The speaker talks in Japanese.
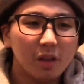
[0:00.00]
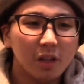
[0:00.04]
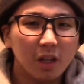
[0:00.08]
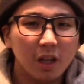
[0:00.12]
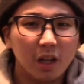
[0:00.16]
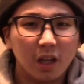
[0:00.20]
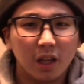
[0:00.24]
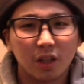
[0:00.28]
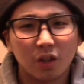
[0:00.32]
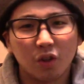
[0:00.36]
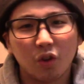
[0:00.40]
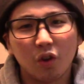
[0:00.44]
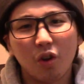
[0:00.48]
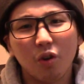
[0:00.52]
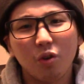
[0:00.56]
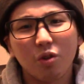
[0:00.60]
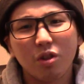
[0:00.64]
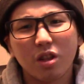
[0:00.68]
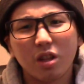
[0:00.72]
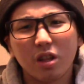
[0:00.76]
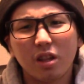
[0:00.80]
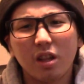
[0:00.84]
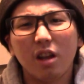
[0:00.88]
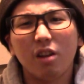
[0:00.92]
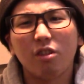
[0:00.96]
えそれを
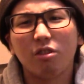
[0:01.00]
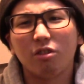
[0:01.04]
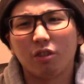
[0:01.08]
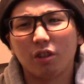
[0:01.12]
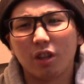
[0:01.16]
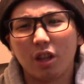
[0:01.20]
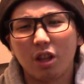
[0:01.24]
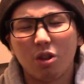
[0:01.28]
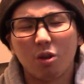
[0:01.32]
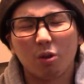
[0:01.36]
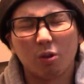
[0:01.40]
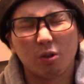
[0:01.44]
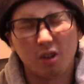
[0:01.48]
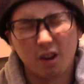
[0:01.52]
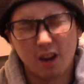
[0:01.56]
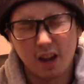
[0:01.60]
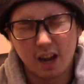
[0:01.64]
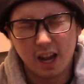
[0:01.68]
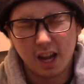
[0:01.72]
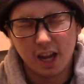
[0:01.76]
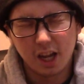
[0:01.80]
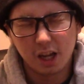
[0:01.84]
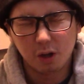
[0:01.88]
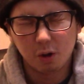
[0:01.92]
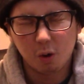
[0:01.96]
知ってるのでちょっと
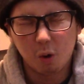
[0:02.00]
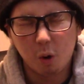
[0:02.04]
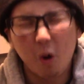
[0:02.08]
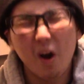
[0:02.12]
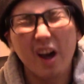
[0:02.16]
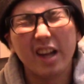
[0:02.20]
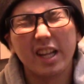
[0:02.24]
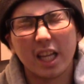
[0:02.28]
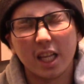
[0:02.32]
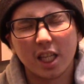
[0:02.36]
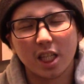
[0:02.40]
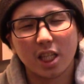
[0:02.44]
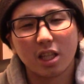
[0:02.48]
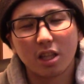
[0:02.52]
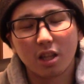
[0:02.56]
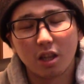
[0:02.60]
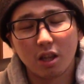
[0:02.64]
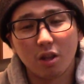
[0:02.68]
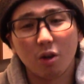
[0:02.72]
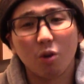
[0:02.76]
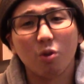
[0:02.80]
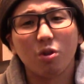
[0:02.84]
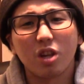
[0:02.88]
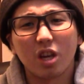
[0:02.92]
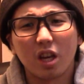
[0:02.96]
ね怖いです
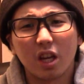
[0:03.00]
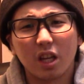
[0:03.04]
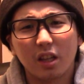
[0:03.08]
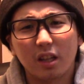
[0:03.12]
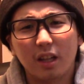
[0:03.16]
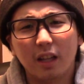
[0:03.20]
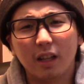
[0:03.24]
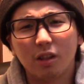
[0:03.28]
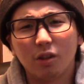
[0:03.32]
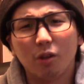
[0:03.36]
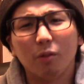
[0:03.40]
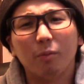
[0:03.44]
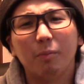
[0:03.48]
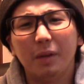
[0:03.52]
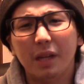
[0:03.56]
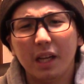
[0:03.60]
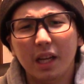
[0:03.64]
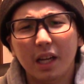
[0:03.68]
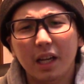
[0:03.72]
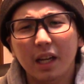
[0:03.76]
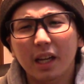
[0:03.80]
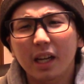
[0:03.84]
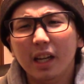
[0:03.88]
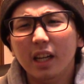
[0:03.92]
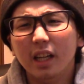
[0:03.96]
正直言ってゾンビ
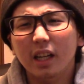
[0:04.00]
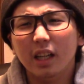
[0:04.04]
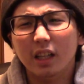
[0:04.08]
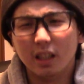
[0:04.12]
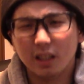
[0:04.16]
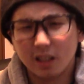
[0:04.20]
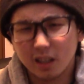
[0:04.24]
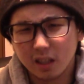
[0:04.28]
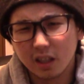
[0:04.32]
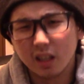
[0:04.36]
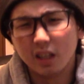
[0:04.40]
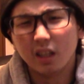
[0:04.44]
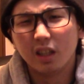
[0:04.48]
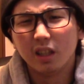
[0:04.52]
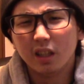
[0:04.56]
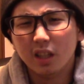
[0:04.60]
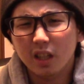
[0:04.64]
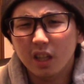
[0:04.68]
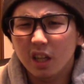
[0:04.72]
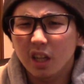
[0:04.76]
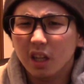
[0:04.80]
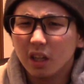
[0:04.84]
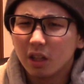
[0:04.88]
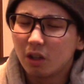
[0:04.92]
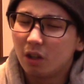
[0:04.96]
うん
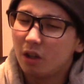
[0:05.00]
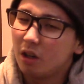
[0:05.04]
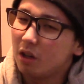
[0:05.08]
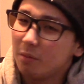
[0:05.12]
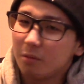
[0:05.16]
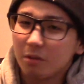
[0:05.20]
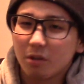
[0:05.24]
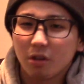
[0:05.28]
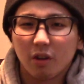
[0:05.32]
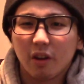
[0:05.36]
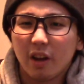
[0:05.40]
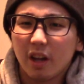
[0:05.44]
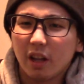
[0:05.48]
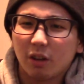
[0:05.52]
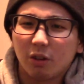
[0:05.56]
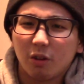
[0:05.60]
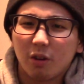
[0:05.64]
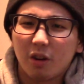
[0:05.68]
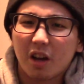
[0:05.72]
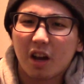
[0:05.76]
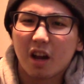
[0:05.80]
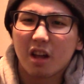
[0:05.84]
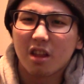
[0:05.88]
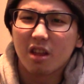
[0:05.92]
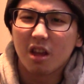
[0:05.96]
クリムゾンヘッド
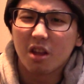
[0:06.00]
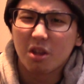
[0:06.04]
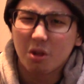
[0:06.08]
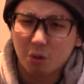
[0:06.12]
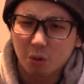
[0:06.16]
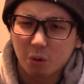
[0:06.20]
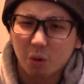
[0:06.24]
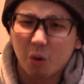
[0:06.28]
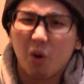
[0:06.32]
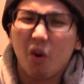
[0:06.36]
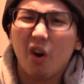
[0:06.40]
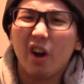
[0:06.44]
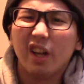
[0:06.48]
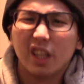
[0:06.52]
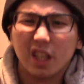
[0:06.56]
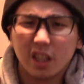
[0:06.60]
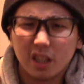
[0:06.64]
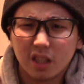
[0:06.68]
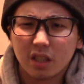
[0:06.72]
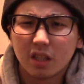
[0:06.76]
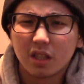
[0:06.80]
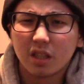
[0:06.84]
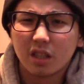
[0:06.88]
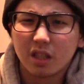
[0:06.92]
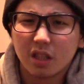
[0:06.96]
に関してはちょっと怖いで
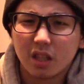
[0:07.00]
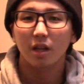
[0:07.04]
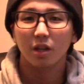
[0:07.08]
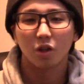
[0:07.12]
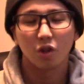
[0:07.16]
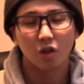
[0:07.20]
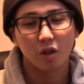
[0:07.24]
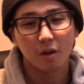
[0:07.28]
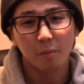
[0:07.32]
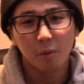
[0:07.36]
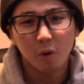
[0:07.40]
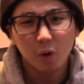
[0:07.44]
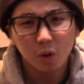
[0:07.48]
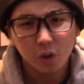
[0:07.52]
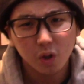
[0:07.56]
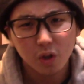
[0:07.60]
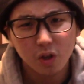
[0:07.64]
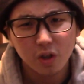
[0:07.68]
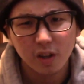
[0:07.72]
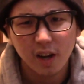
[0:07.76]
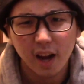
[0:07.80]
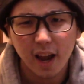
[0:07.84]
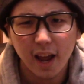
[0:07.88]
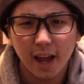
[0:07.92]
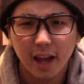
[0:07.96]
す。そしてもう一
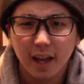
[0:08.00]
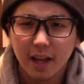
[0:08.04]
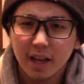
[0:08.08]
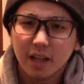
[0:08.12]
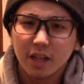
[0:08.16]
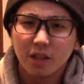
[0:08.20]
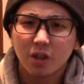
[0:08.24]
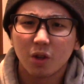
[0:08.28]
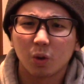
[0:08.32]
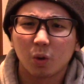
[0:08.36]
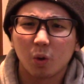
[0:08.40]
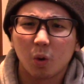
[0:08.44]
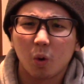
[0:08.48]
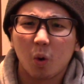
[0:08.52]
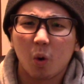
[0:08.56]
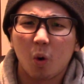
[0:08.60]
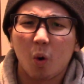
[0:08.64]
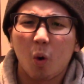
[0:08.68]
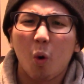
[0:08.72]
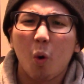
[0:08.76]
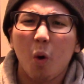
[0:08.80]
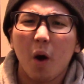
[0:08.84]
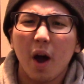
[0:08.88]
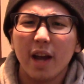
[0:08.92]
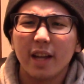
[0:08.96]
つね、ちょっと
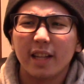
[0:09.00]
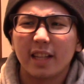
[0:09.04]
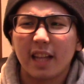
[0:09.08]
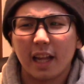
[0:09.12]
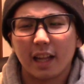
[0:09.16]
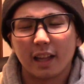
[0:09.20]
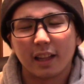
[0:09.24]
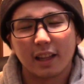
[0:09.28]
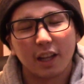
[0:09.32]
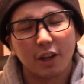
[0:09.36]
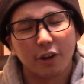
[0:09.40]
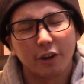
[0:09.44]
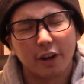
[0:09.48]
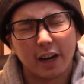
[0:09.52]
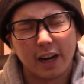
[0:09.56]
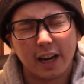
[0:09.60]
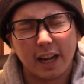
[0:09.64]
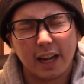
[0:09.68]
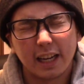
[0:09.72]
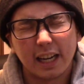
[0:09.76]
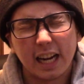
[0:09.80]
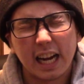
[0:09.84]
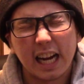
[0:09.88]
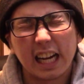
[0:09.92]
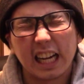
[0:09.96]
怖い点っていうか
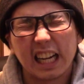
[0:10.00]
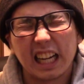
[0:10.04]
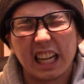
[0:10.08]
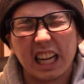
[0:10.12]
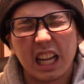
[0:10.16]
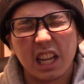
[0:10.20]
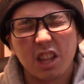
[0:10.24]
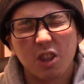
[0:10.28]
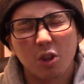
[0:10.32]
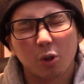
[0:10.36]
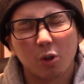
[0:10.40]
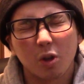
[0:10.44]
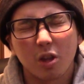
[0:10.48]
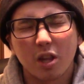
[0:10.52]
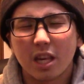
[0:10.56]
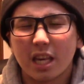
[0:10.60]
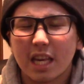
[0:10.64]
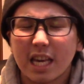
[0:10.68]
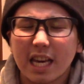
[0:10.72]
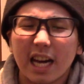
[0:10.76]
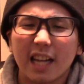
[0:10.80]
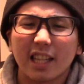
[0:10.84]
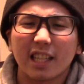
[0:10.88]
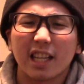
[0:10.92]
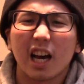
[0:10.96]
ね、なんかね、ちょっと士
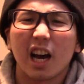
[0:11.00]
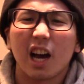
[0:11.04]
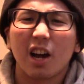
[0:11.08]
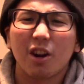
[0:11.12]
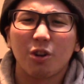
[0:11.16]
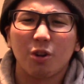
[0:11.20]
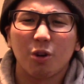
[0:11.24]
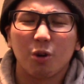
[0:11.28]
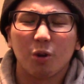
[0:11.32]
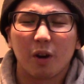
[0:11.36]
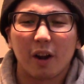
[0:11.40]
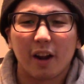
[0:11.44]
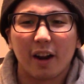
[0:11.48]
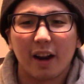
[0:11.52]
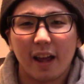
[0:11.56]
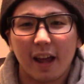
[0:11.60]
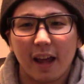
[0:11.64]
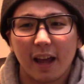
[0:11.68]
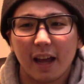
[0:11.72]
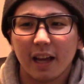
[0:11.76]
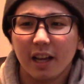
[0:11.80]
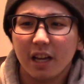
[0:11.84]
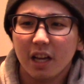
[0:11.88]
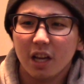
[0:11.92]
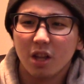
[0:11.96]
気が下がるような
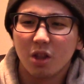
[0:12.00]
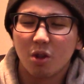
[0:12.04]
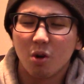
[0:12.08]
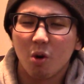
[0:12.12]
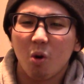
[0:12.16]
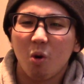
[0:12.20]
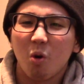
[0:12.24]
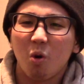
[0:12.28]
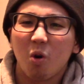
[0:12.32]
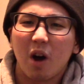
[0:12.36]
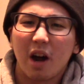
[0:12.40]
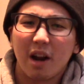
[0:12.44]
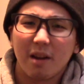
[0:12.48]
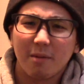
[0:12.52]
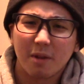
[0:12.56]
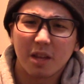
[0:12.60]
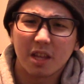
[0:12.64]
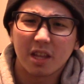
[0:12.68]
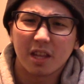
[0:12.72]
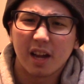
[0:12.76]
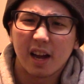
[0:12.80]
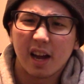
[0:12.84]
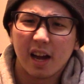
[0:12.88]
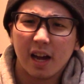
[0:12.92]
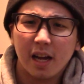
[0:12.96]
ね、情報がありまし
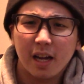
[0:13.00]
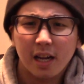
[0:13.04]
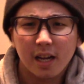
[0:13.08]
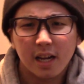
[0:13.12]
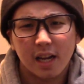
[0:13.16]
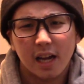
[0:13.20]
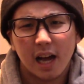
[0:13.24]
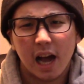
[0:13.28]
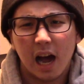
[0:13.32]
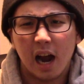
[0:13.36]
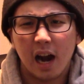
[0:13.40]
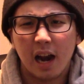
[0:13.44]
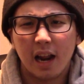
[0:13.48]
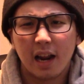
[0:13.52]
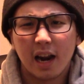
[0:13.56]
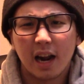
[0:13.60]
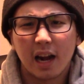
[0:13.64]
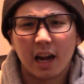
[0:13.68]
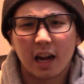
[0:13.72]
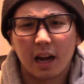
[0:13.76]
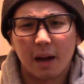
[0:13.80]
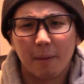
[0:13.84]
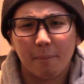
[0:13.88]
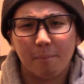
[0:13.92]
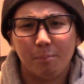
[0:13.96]
た。あれな
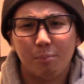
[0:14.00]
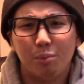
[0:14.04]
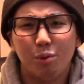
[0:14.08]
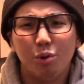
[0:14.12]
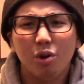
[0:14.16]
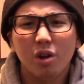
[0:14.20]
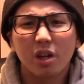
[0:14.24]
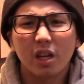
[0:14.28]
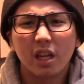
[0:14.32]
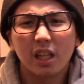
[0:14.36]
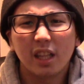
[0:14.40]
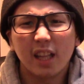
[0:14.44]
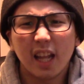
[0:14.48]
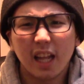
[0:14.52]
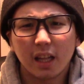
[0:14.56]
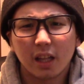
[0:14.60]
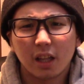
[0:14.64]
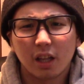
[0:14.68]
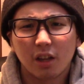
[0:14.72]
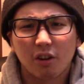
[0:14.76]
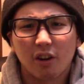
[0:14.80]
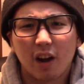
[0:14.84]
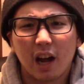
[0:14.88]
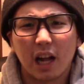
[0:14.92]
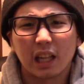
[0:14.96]
んか分岐点っ
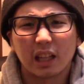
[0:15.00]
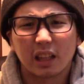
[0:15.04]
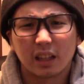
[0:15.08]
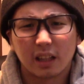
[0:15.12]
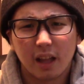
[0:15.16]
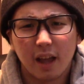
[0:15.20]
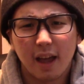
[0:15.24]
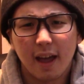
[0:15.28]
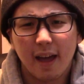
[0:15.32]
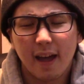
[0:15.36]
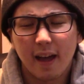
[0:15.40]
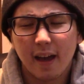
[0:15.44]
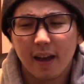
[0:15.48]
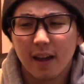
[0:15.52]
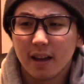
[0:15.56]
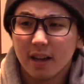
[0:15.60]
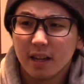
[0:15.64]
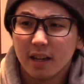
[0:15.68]
ていうのがあって、